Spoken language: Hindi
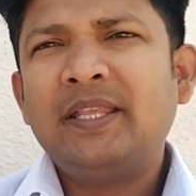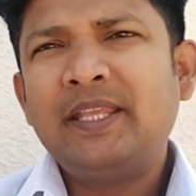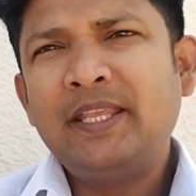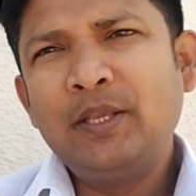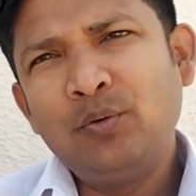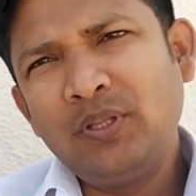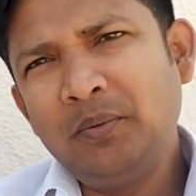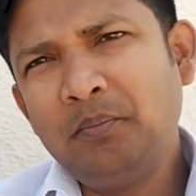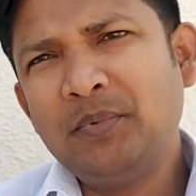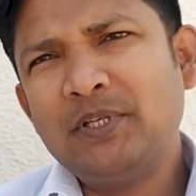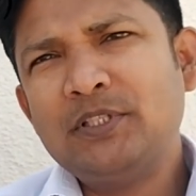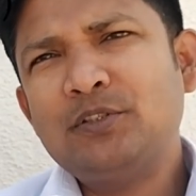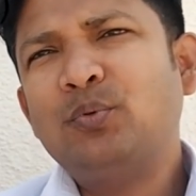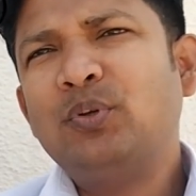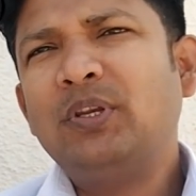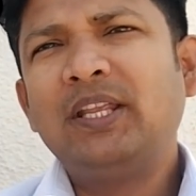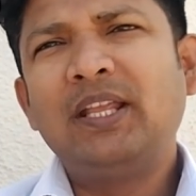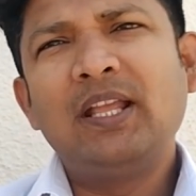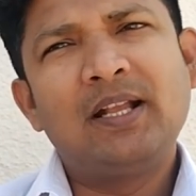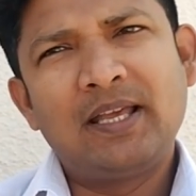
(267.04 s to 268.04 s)
ये उनकी
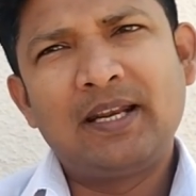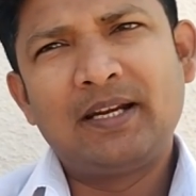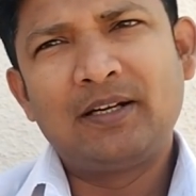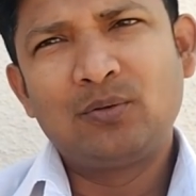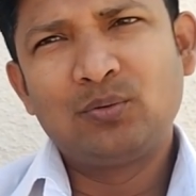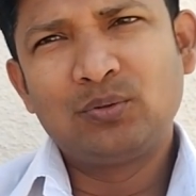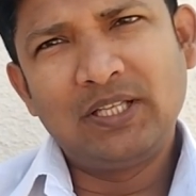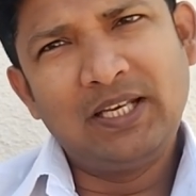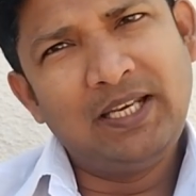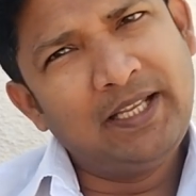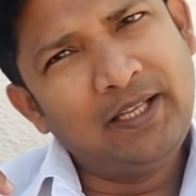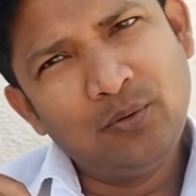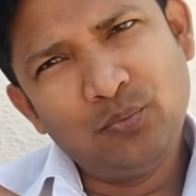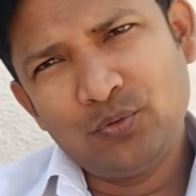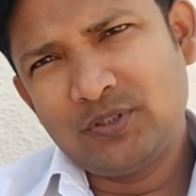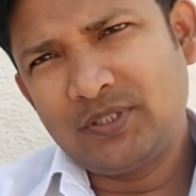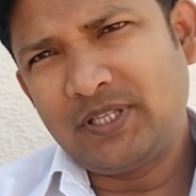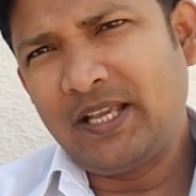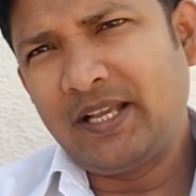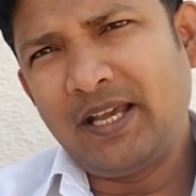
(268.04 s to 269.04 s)
मजबूरी के कारण होता है लेकिन
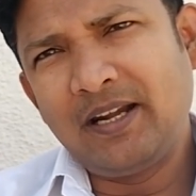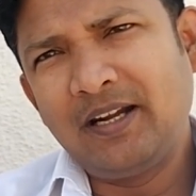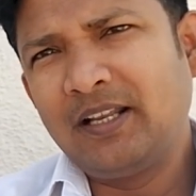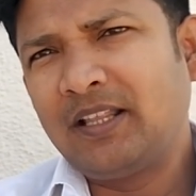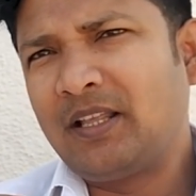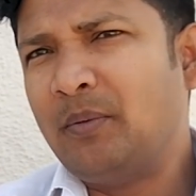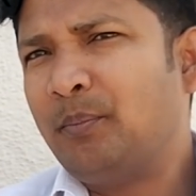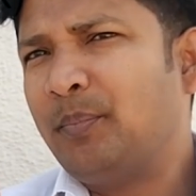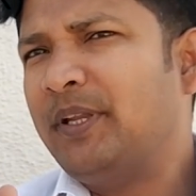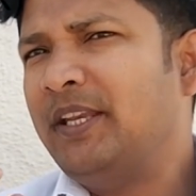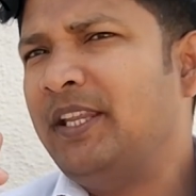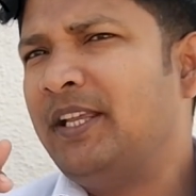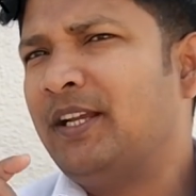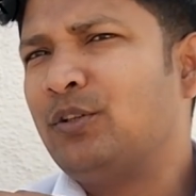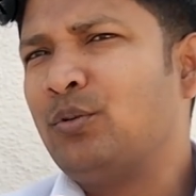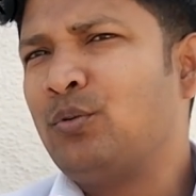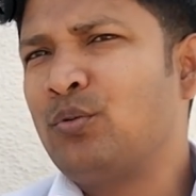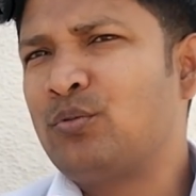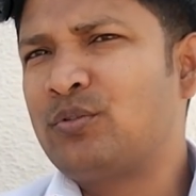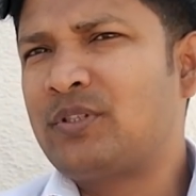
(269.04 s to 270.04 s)
उसके कारण कंपनी का
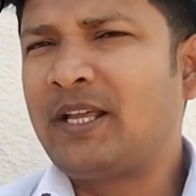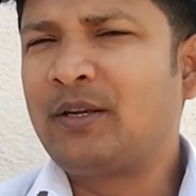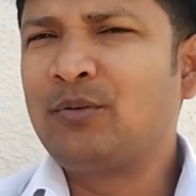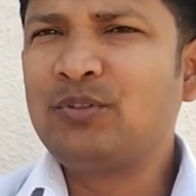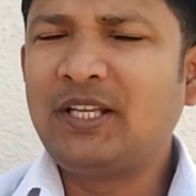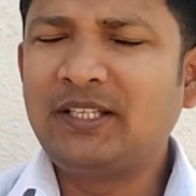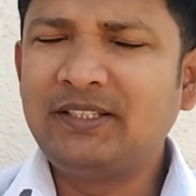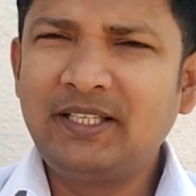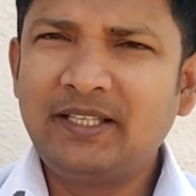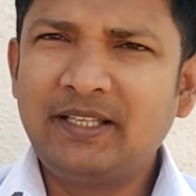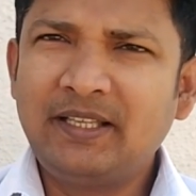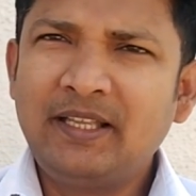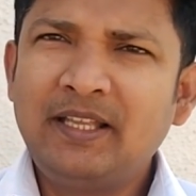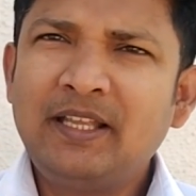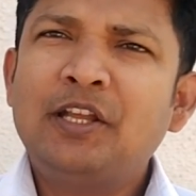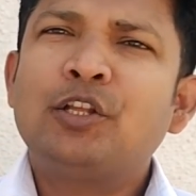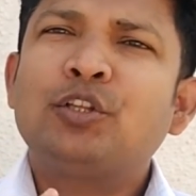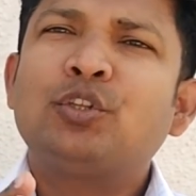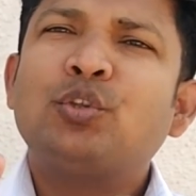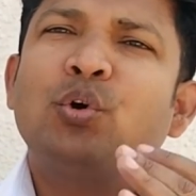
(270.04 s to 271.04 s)
तो नुकसान हो जाता है
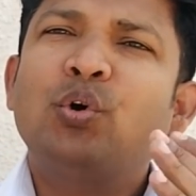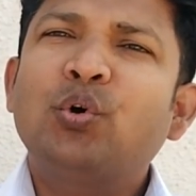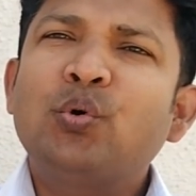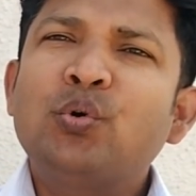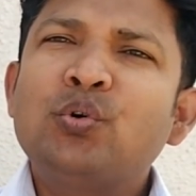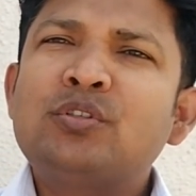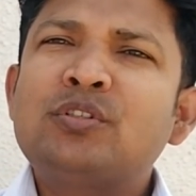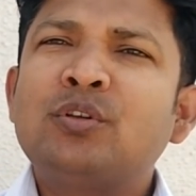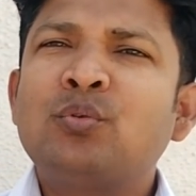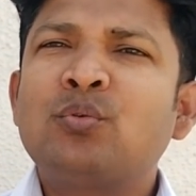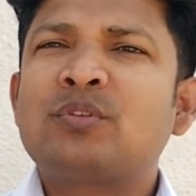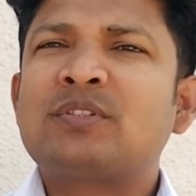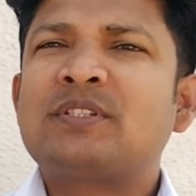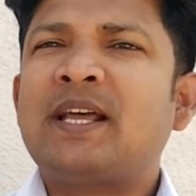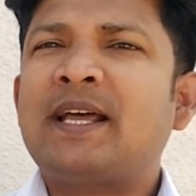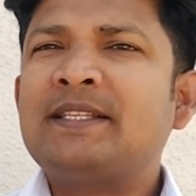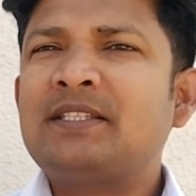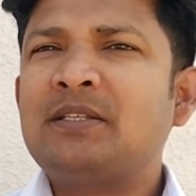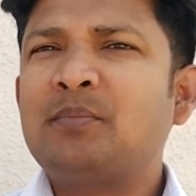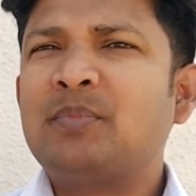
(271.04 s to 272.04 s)
तो उस
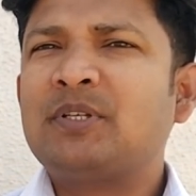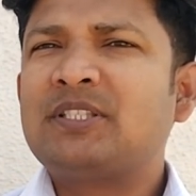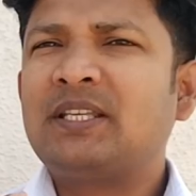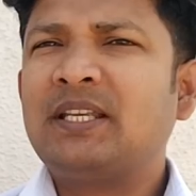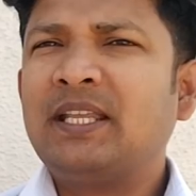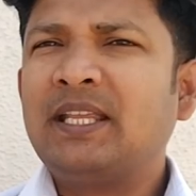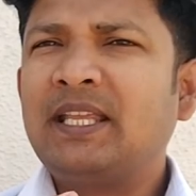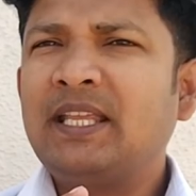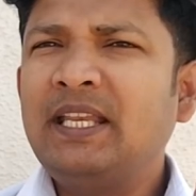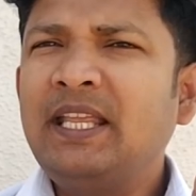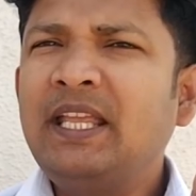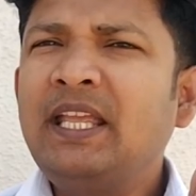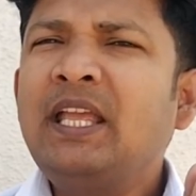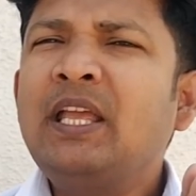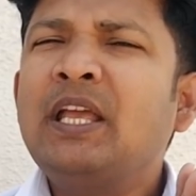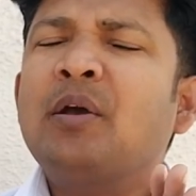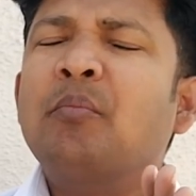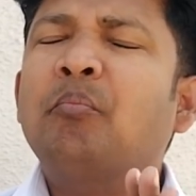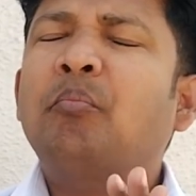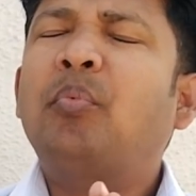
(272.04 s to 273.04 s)
नुकसान से बचने के लिए
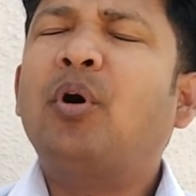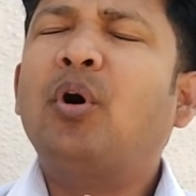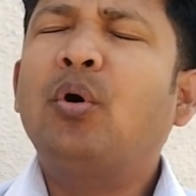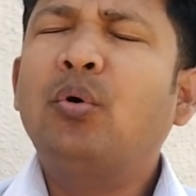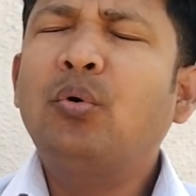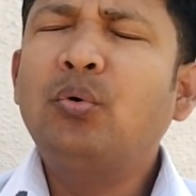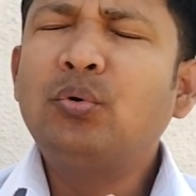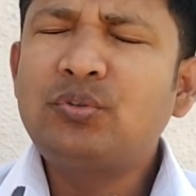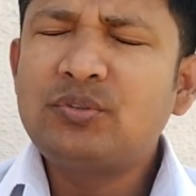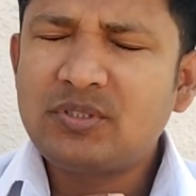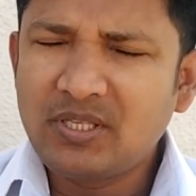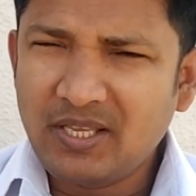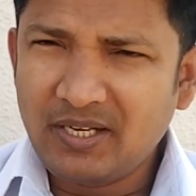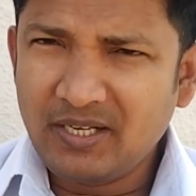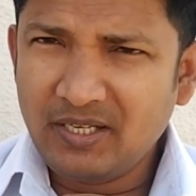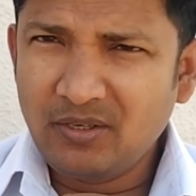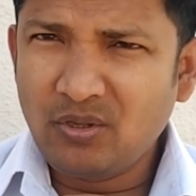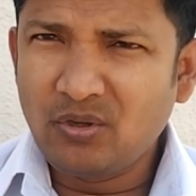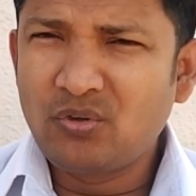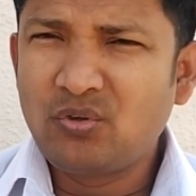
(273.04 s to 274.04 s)
बहुत
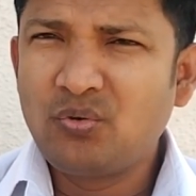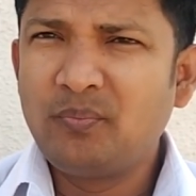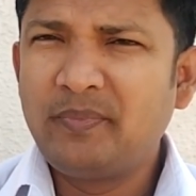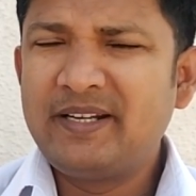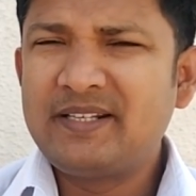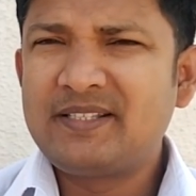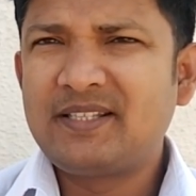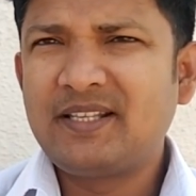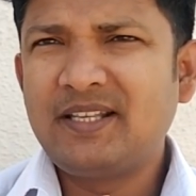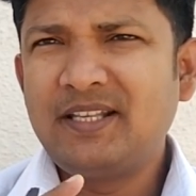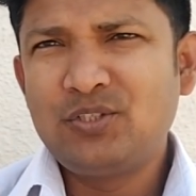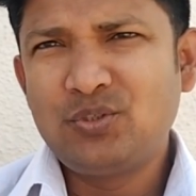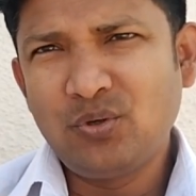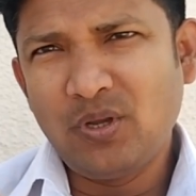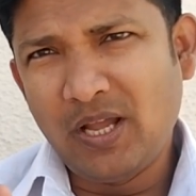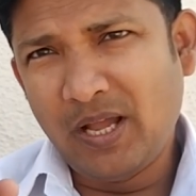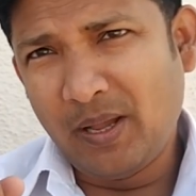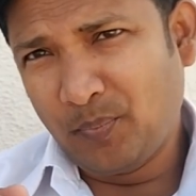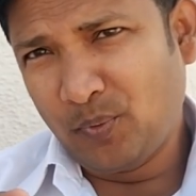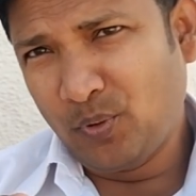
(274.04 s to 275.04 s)
सारे डॉक्यूमेंट्स हैं जो
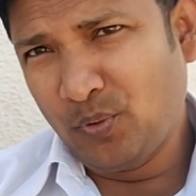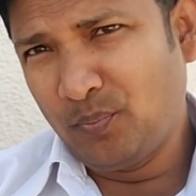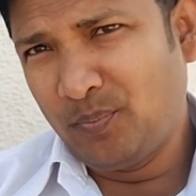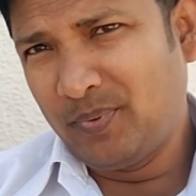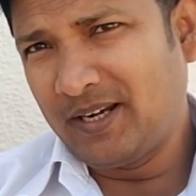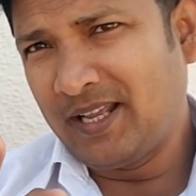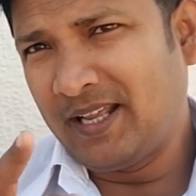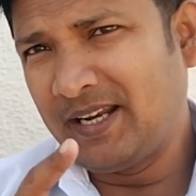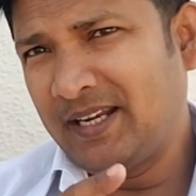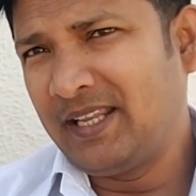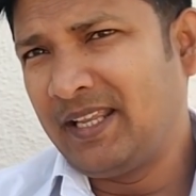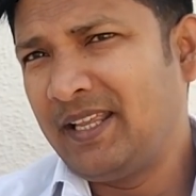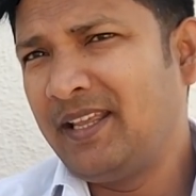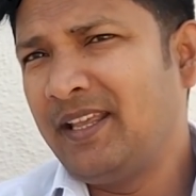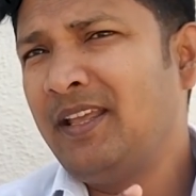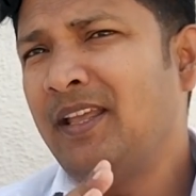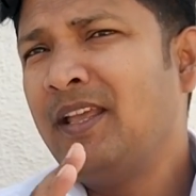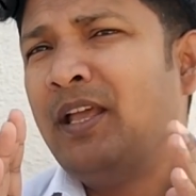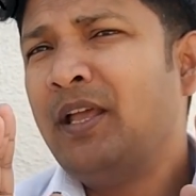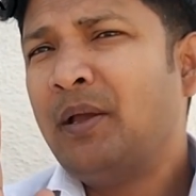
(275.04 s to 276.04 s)
आपको बनाने
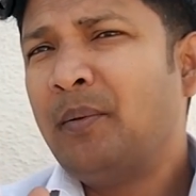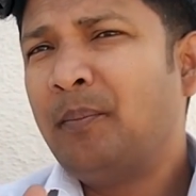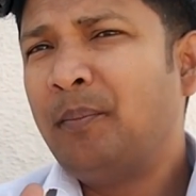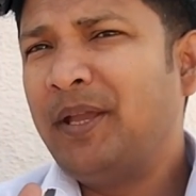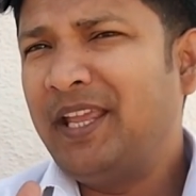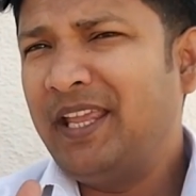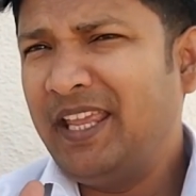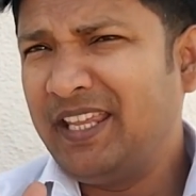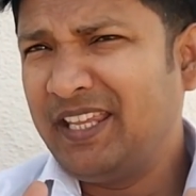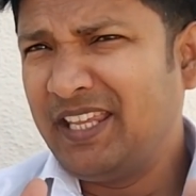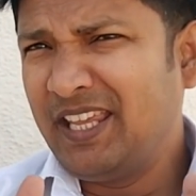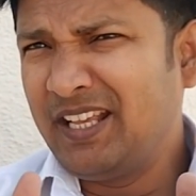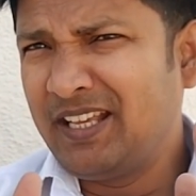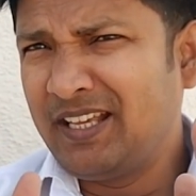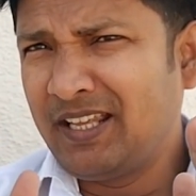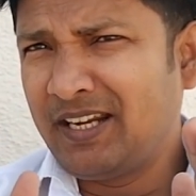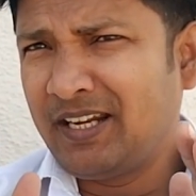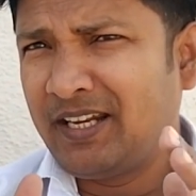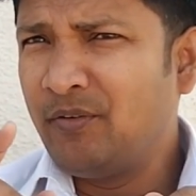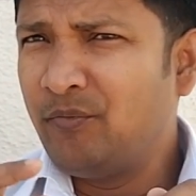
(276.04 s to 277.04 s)
हैं मैं एक एक
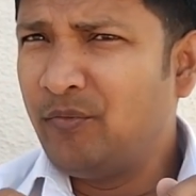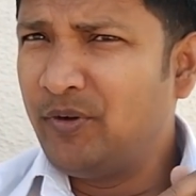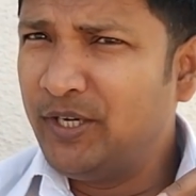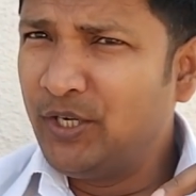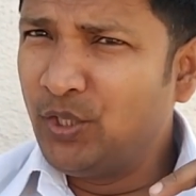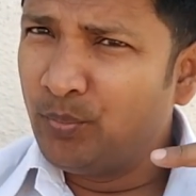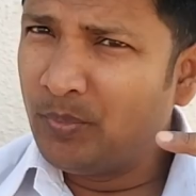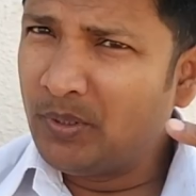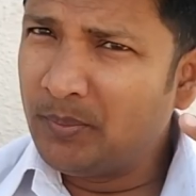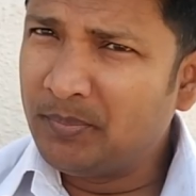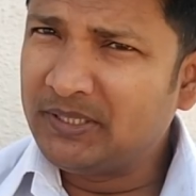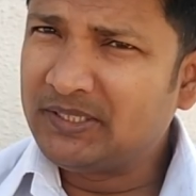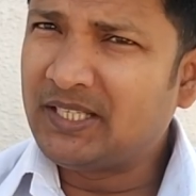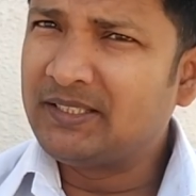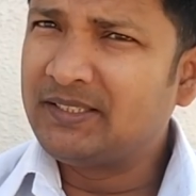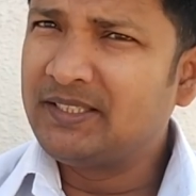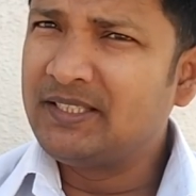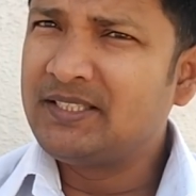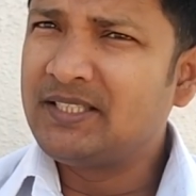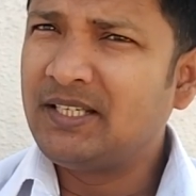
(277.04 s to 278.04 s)
करके वीडियो में
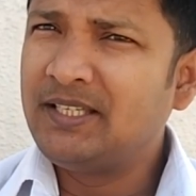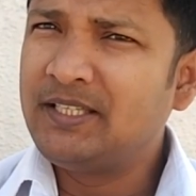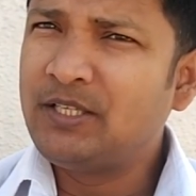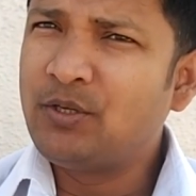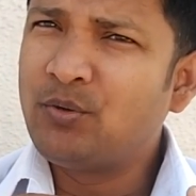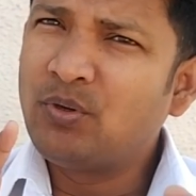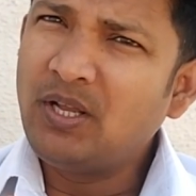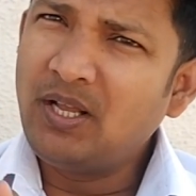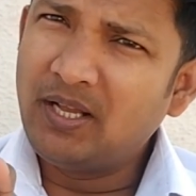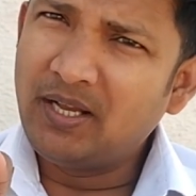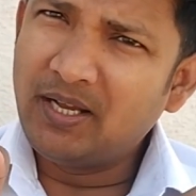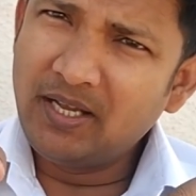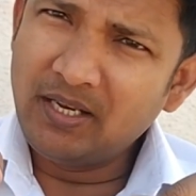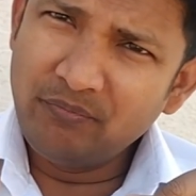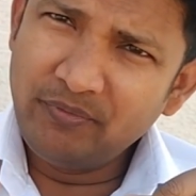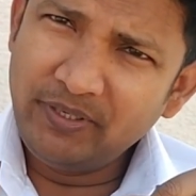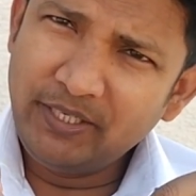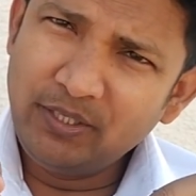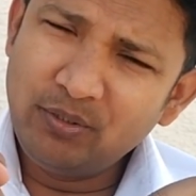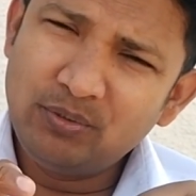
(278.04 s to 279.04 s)
बताते चले जाऊंगा हर
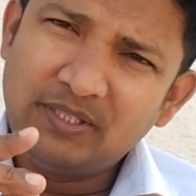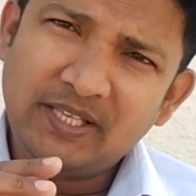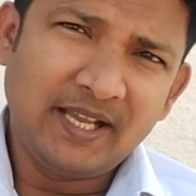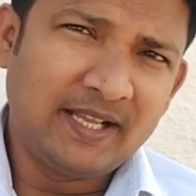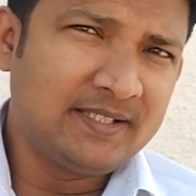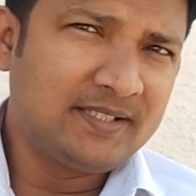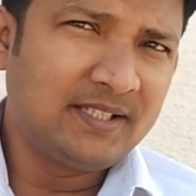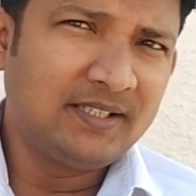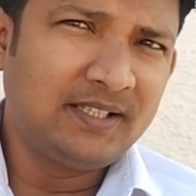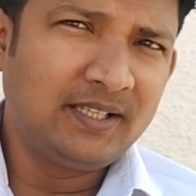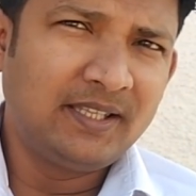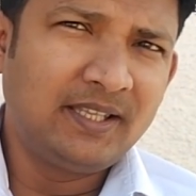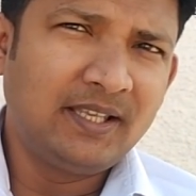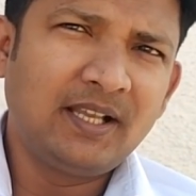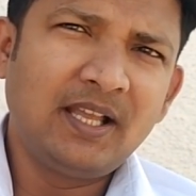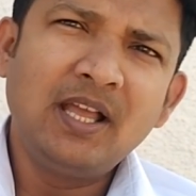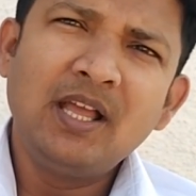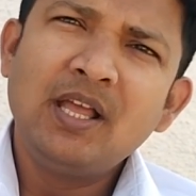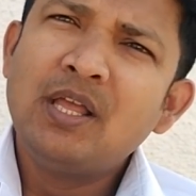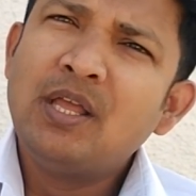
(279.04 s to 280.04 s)
वीडियो ध्यान से
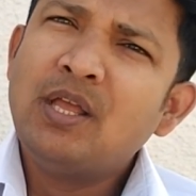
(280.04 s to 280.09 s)
देखिएगा